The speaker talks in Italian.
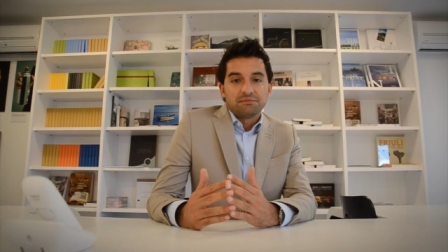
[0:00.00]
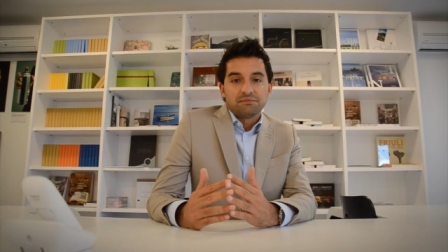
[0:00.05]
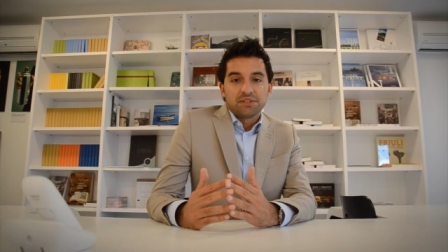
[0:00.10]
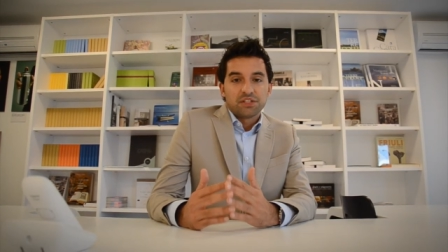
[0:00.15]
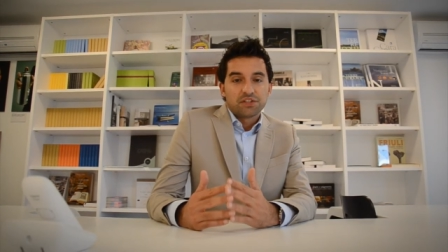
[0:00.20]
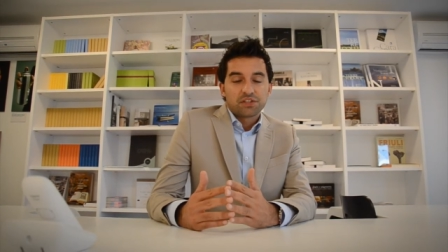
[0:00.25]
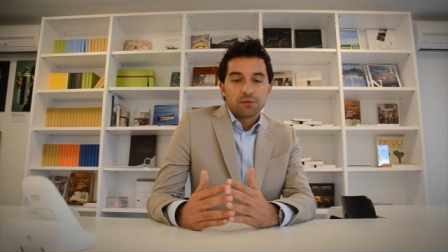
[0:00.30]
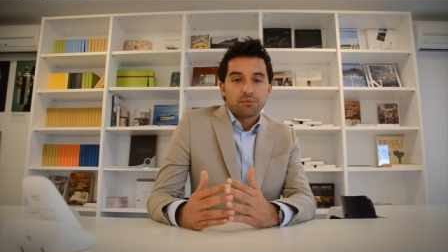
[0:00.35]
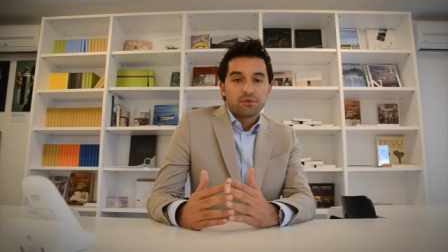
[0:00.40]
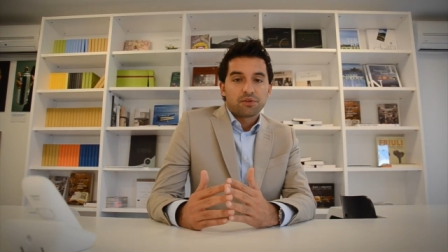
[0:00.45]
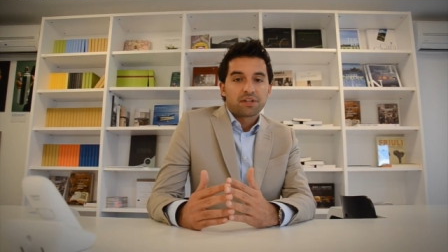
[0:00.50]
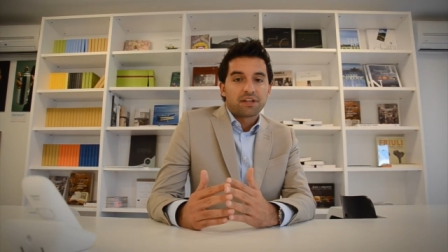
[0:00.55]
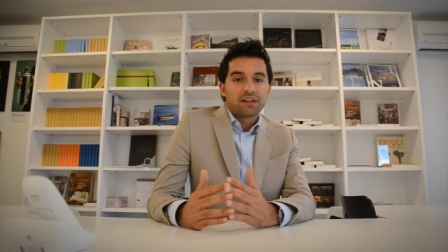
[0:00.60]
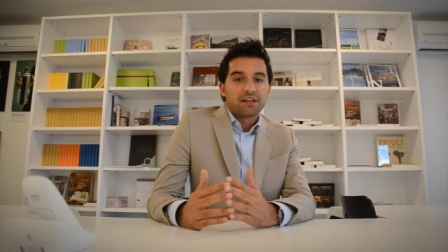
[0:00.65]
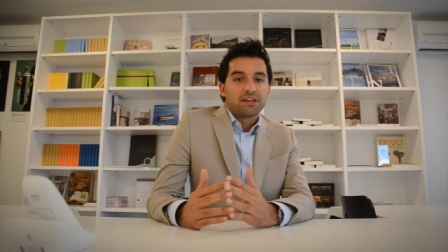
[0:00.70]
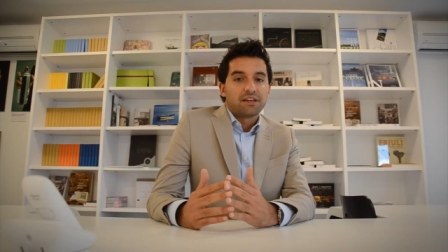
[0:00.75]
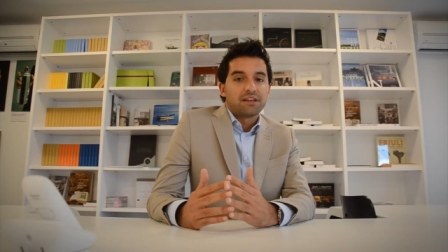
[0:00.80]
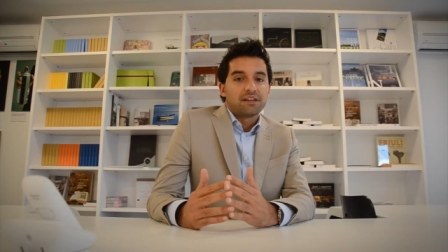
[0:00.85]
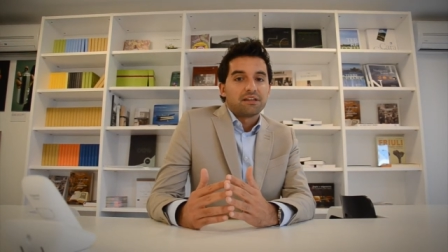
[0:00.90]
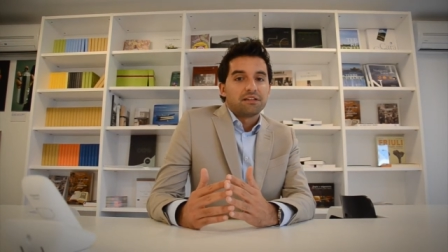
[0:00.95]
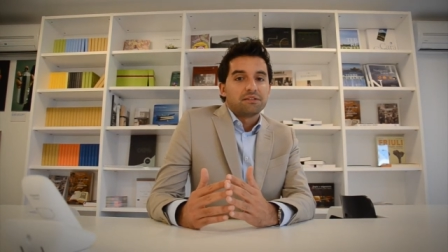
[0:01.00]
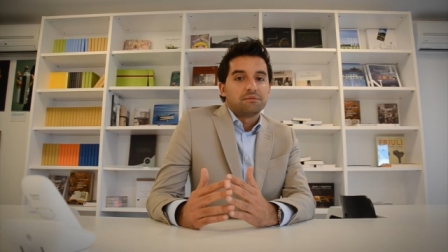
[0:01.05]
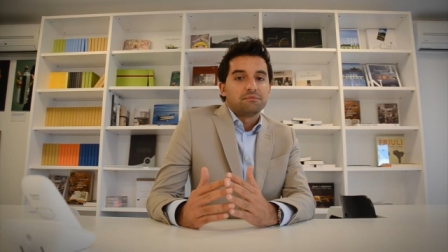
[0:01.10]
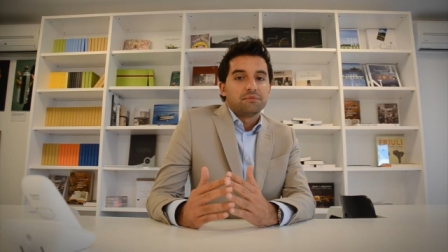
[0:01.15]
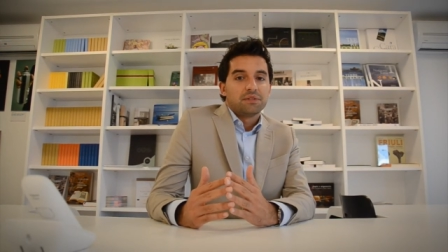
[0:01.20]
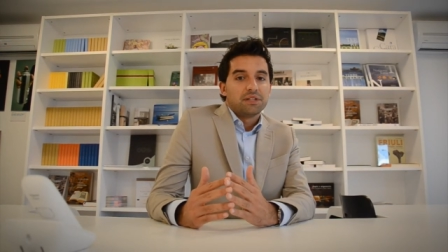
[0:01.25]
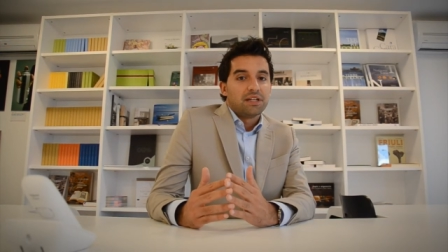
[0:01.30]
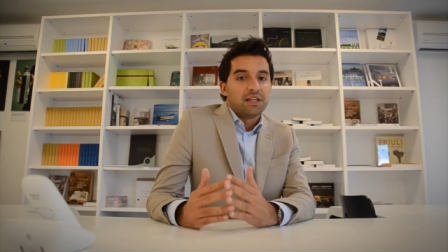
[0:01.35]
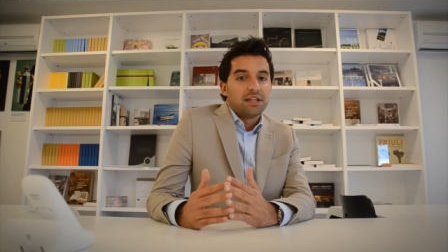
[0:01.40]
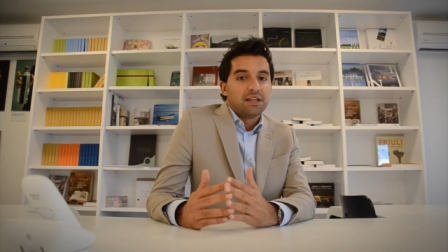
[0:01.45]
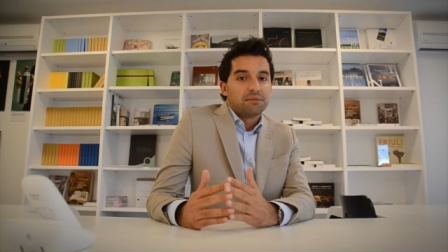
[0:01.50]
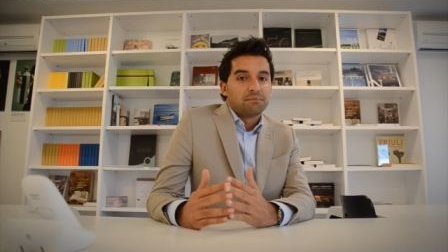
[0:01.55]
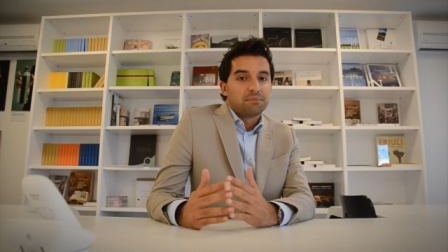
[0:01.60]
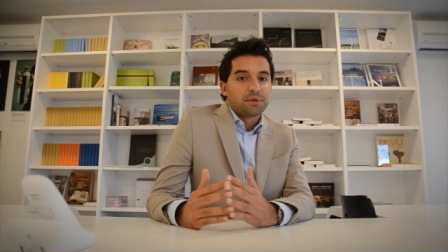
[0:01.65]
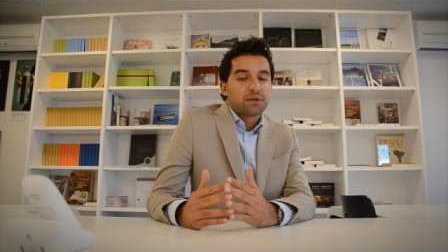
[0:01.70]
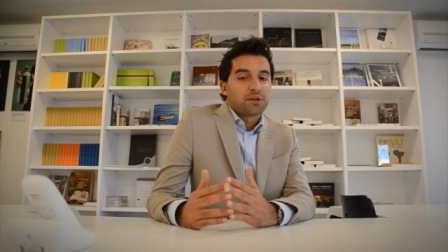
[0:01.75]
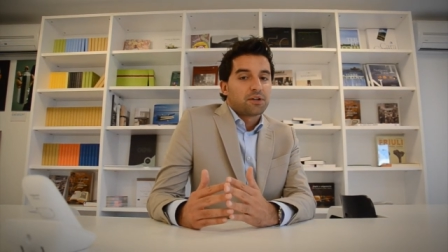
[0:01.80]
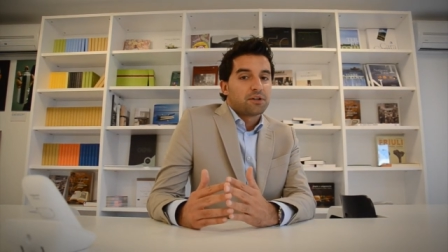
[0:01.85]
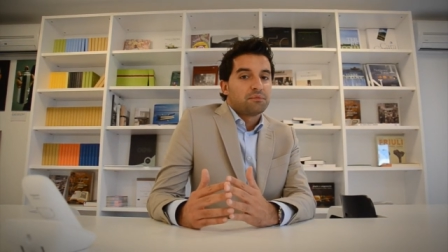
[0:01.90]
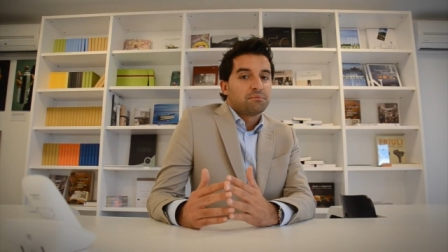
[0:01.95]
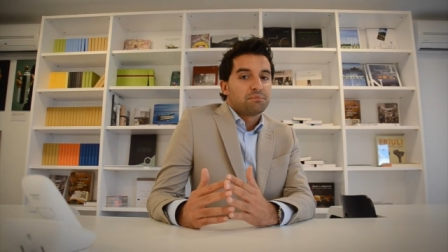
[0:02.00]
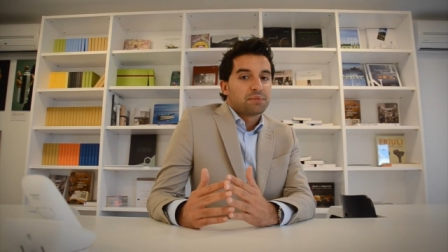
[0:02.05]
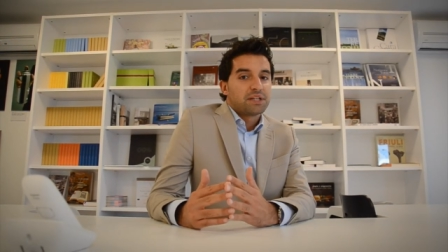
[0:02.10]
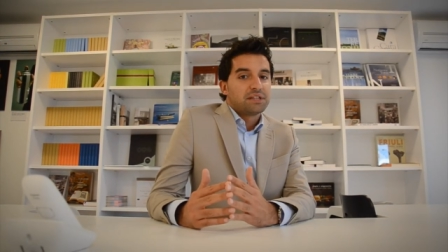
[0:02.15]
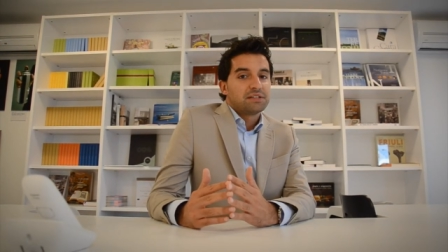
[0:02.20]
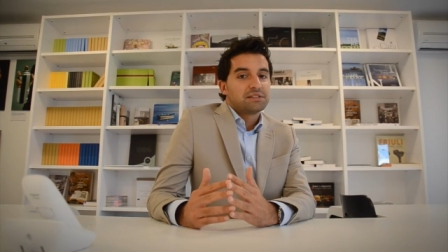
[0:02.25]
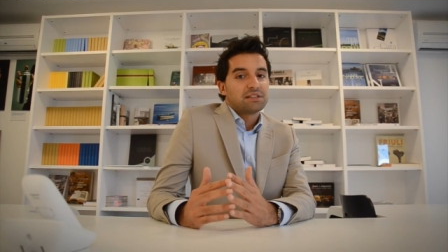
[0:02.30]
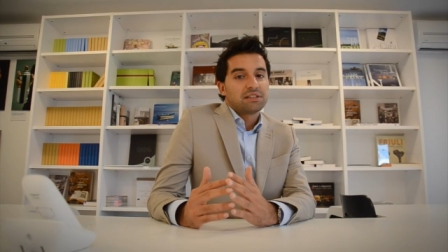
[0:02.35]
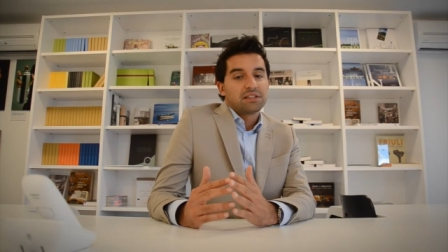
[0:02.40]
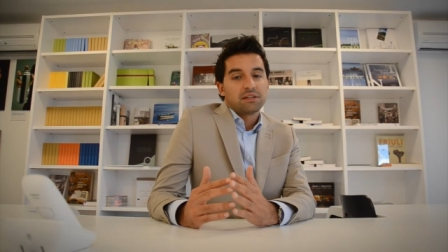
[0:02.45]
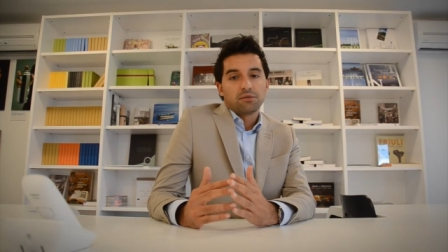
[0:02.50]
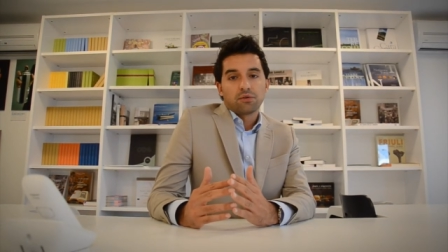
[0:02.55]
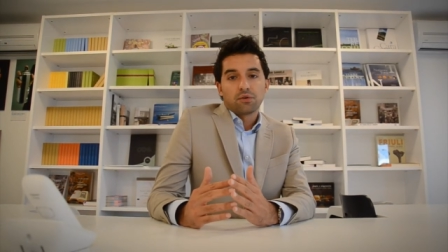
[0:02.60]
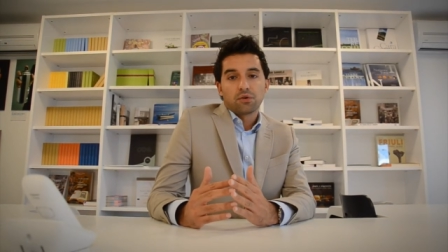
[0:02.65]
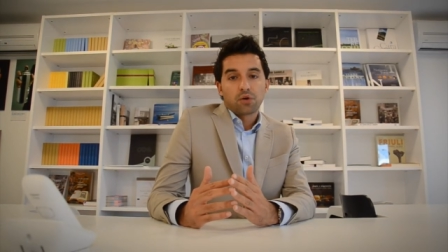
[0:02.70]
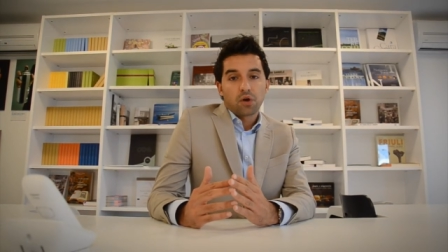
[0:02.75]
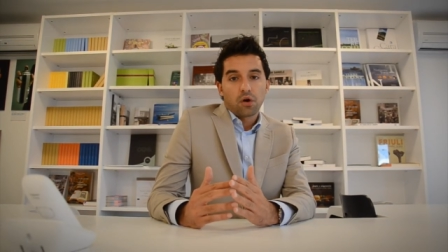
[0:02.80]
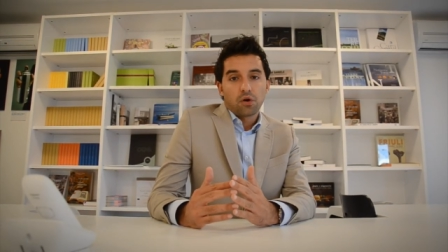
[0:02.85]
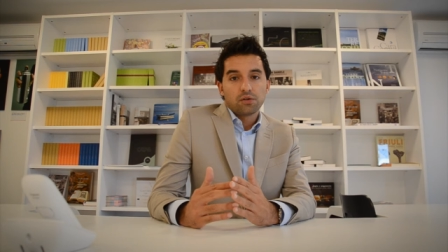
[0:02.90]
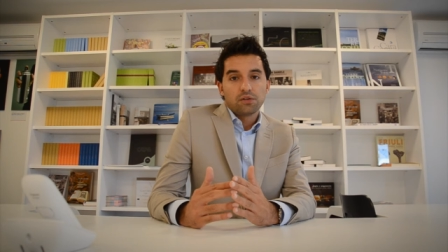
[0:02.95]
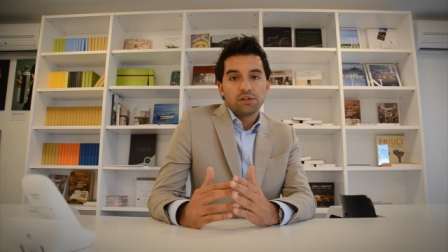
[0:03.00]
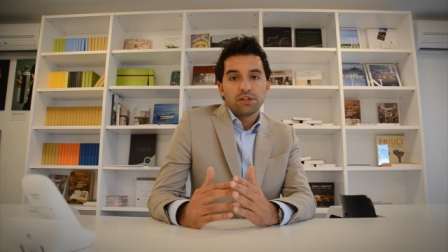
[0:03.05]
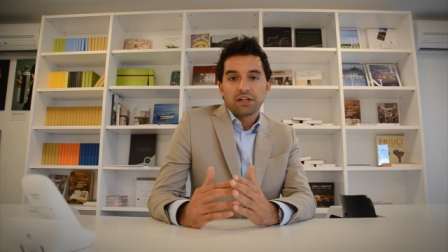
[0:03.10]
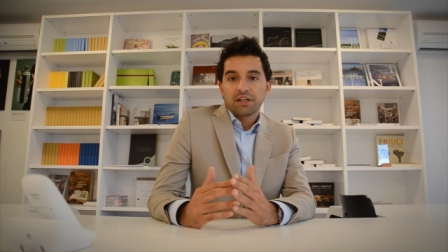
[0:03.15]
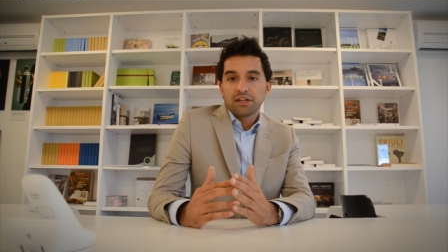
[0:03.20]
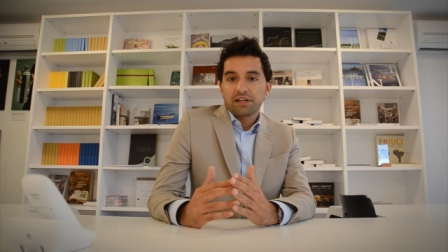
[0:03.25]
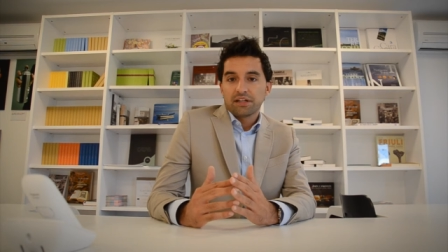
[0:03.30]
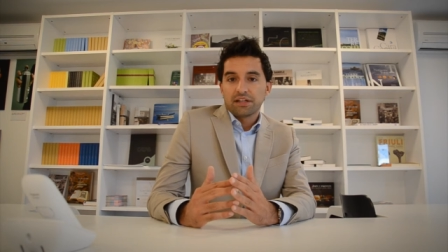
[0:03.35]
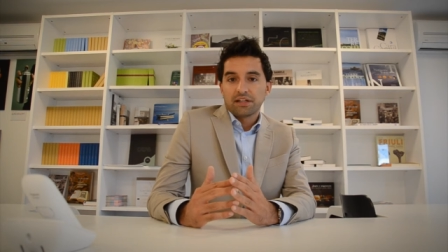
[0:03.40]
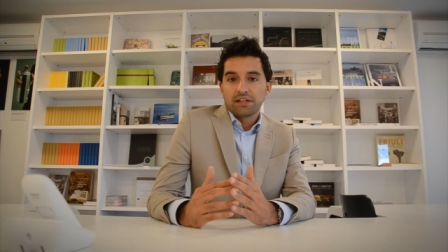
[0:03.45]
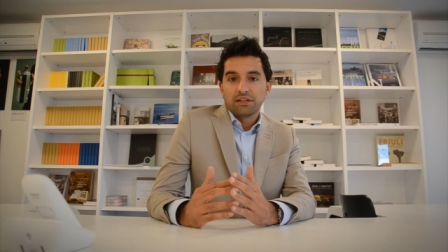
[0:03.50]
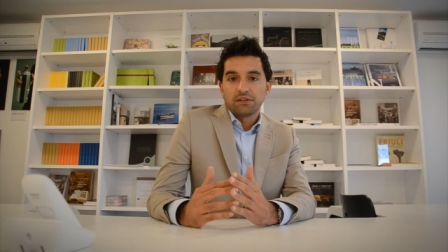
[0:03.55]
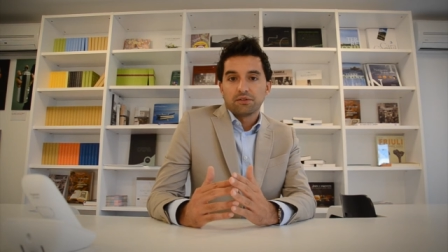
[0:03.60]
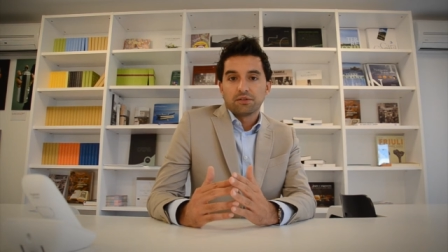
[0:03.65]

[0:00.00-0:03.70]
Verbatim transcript: diciamo che le piccole imprese devono cogliere e